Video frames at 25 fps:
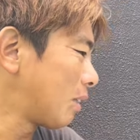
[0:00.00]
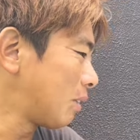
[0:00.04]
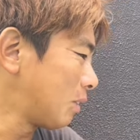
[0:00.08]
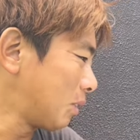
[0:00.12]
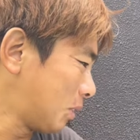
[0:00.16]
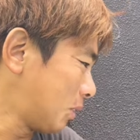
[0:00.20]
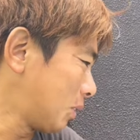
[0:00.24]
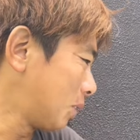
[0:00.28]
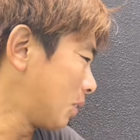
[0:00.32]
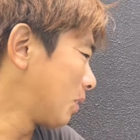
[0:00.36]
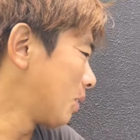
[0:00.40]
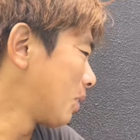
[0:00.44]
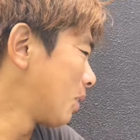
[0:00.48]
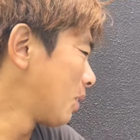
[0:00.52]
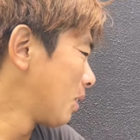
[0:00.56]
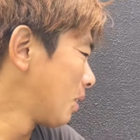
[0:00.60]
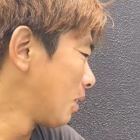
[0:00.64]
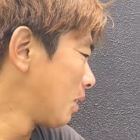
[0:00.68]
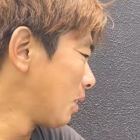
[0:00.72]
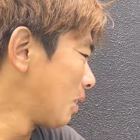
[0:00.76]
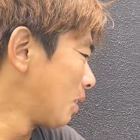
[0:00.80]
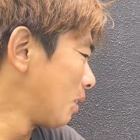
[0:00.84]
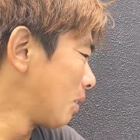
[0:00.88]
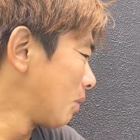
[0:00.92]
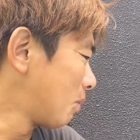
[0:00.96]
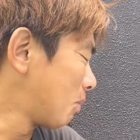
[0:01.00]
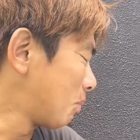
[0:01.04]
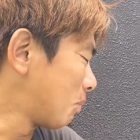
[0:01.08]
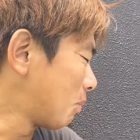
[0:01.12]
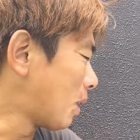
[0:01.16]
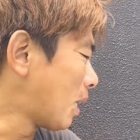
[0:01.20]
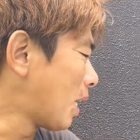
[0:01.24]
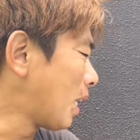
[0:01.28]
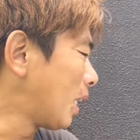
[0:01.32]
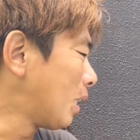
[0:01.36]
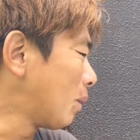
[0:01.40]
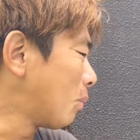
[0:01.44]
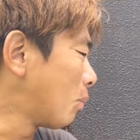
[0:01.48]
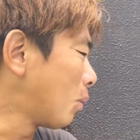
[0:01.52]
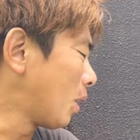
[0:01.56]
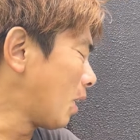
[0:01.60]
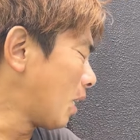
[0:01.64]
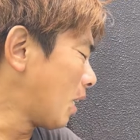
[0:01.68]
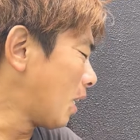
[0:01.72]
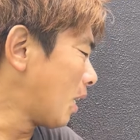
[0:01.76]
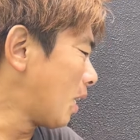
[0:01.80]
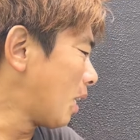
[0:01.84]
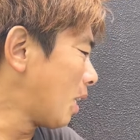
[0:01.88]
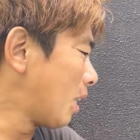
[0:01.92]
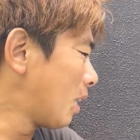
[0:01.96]
うん、まあでも
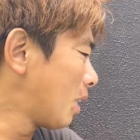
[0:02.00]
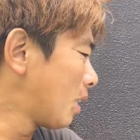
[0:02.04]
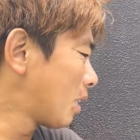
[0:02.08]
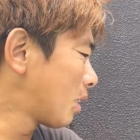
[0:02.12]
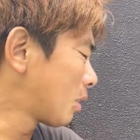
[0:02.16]
ね